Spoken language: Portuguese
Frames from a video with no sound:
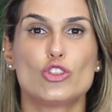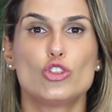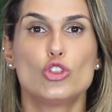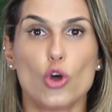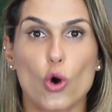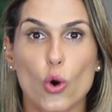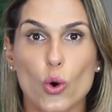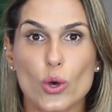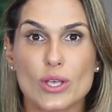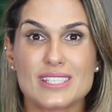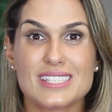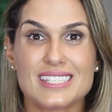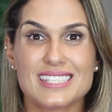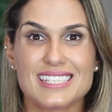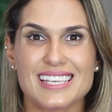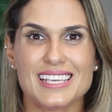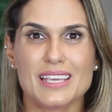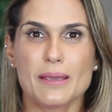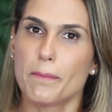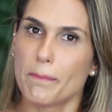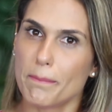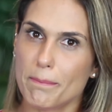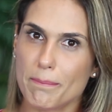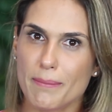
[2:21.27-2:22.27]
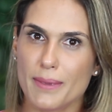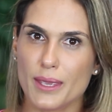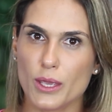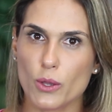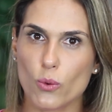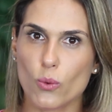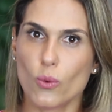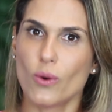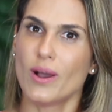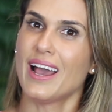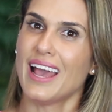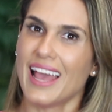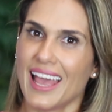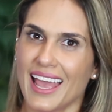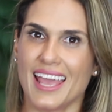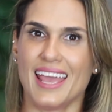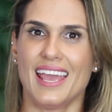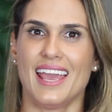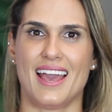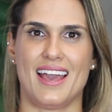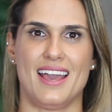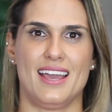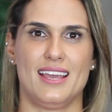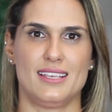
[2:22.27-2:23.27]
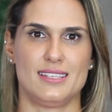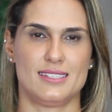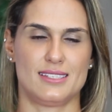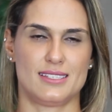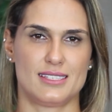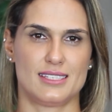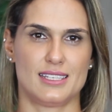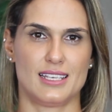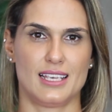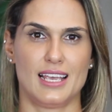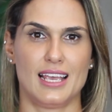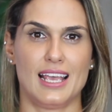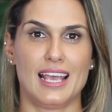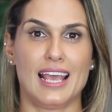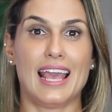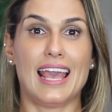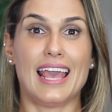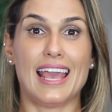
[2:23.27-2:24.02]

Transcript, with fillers: 12 mil reais.